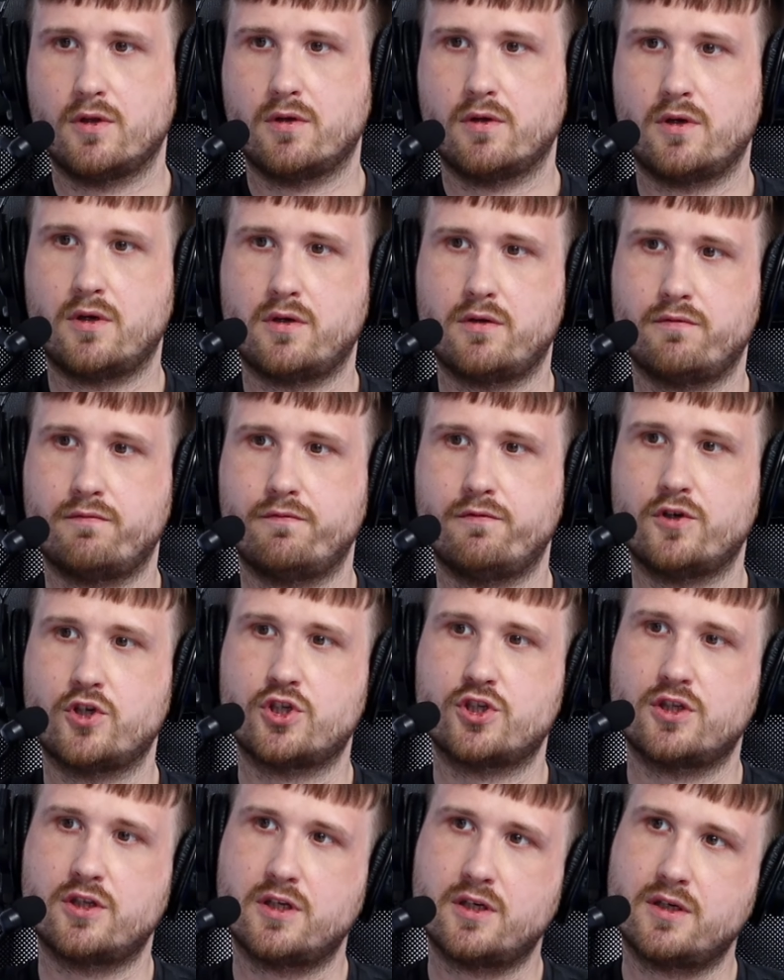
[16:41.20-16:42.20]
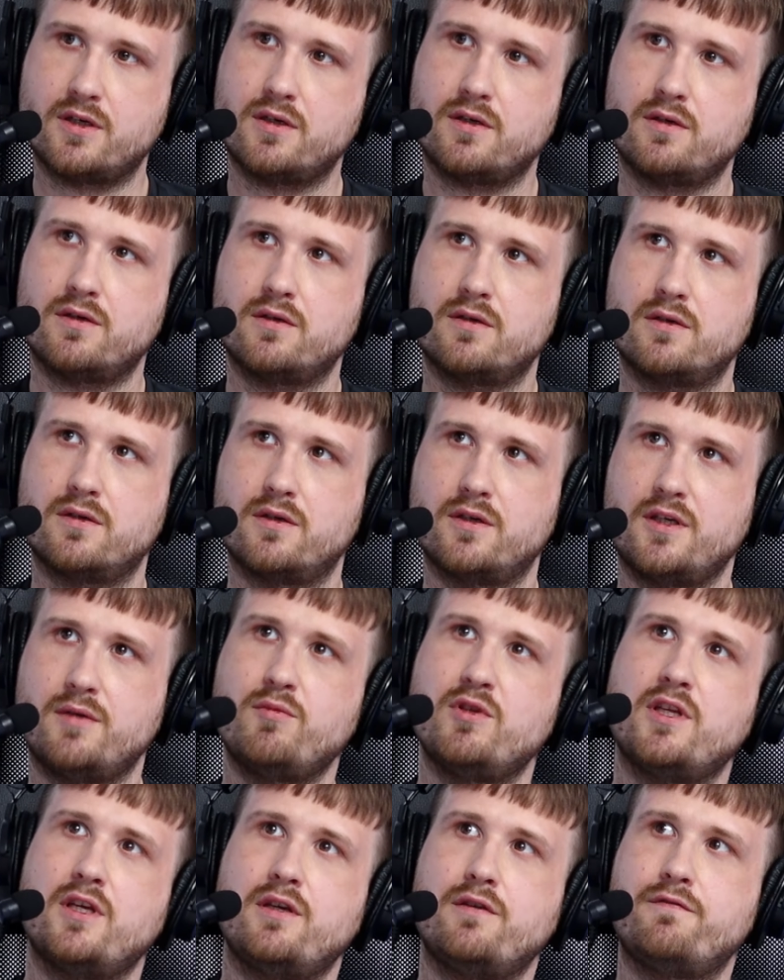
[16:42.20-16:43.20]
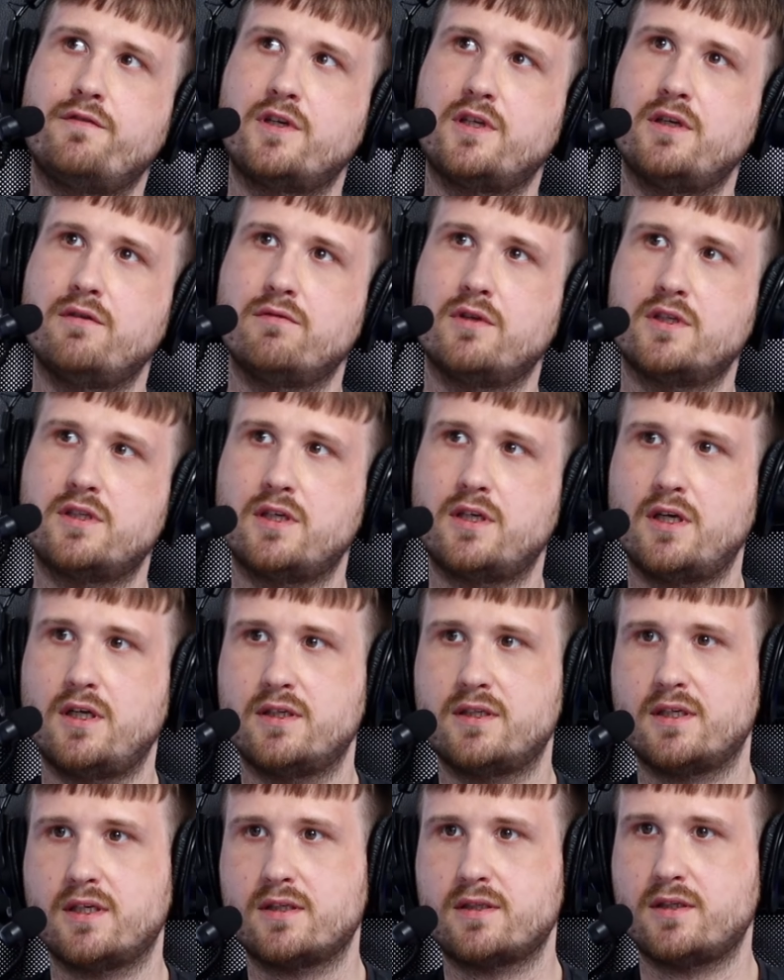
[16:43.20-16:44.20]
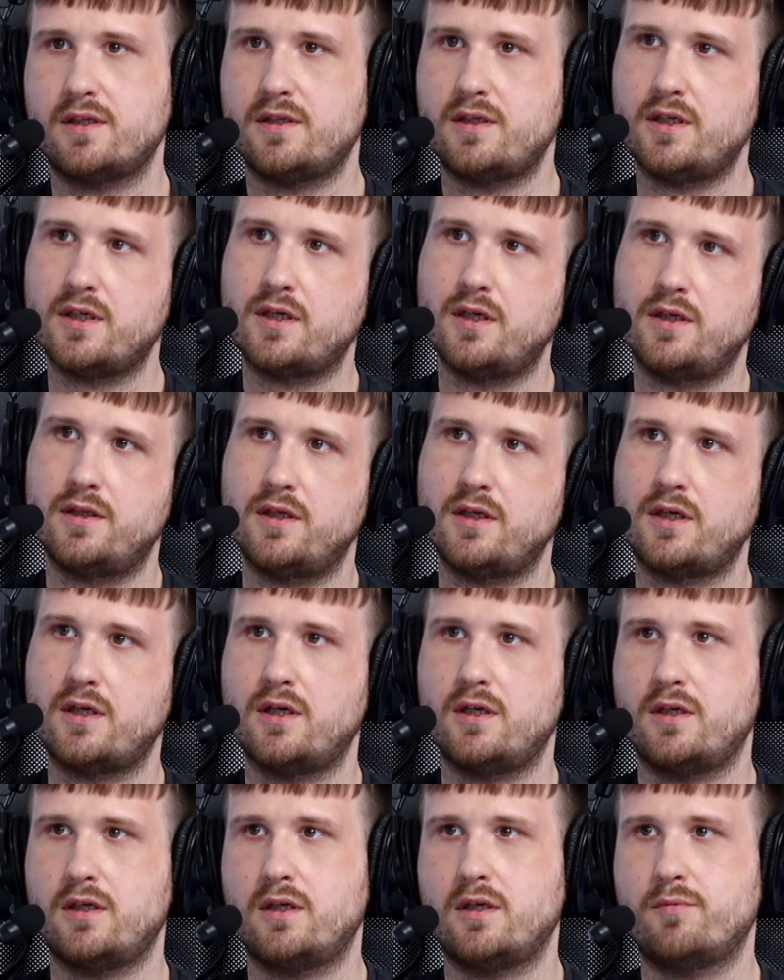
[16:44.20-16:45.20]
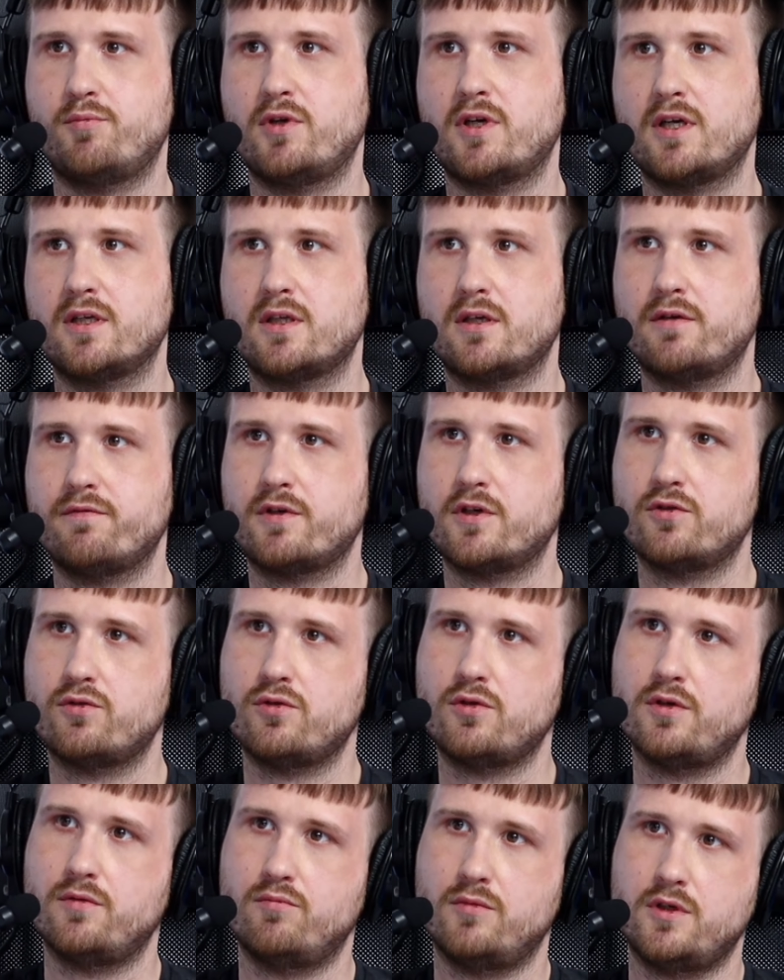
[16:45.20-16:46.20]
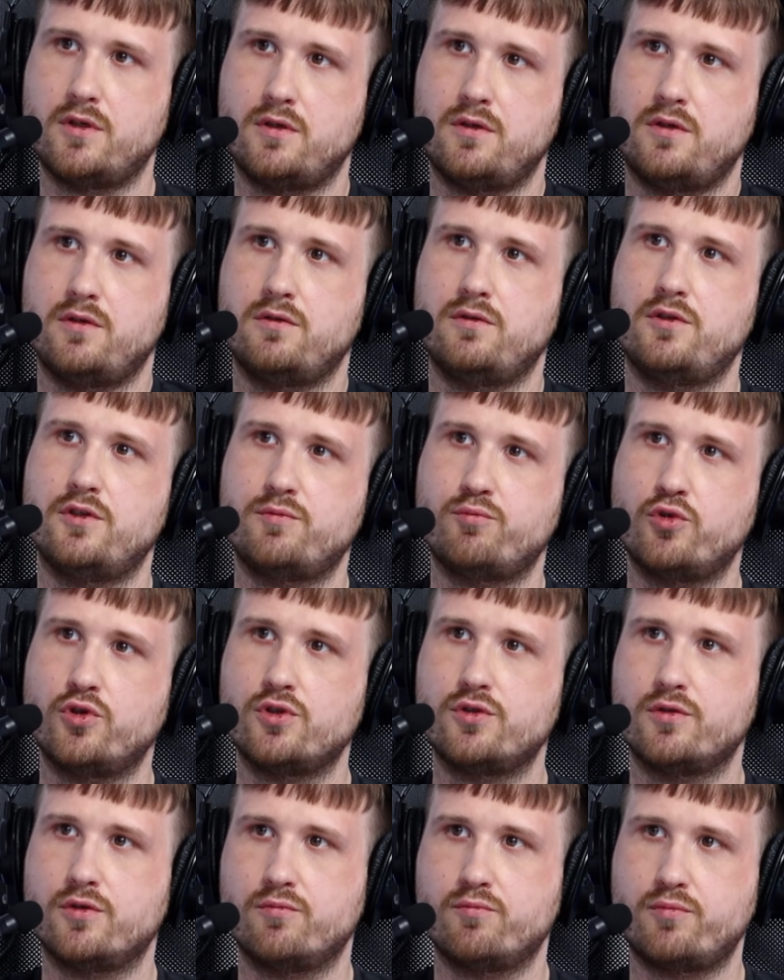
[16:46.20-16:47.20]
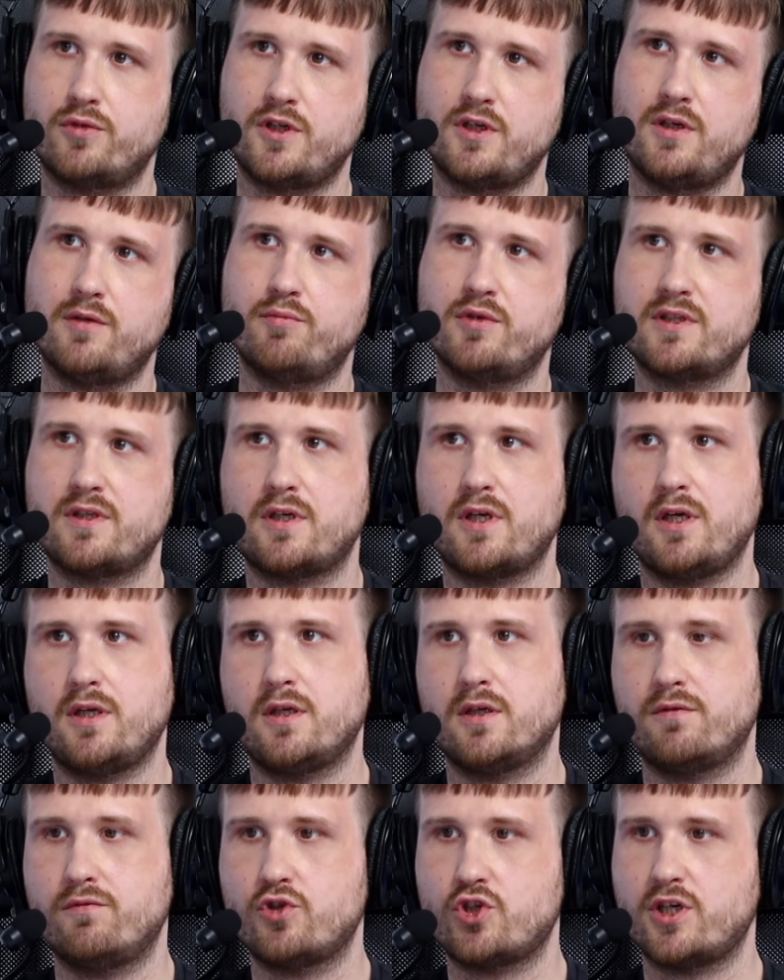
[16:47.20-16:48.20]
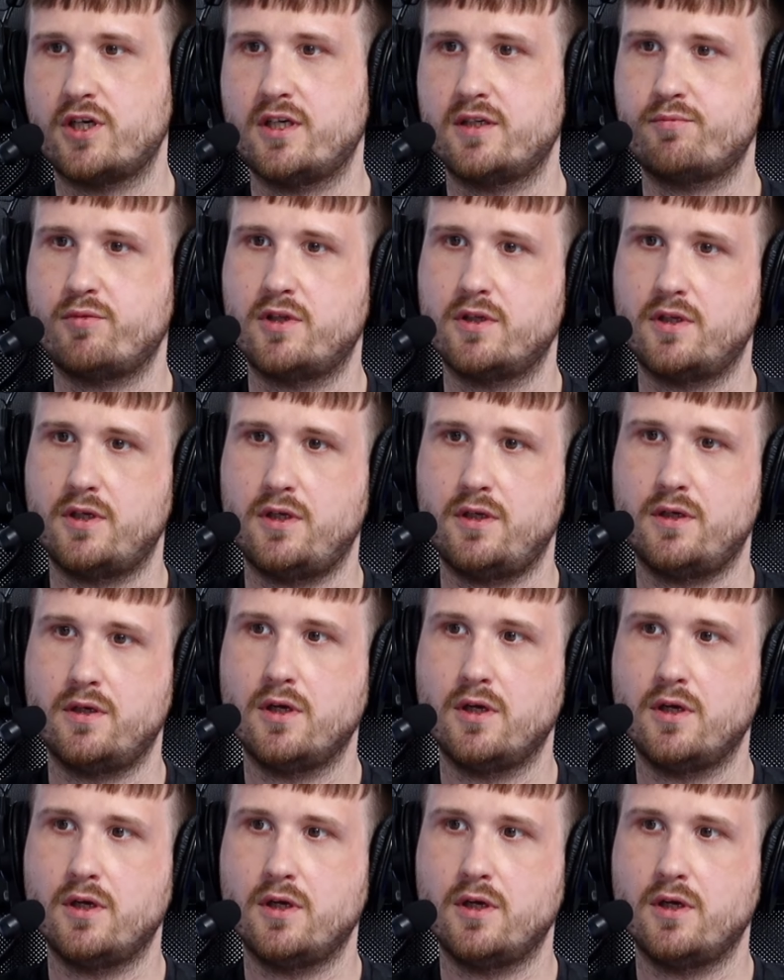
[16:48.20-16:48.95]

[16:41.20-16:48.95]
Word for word: а, важна а, именно эффективность реализации тех или иных а, операторов, которые мы используем при построении движка исполнения.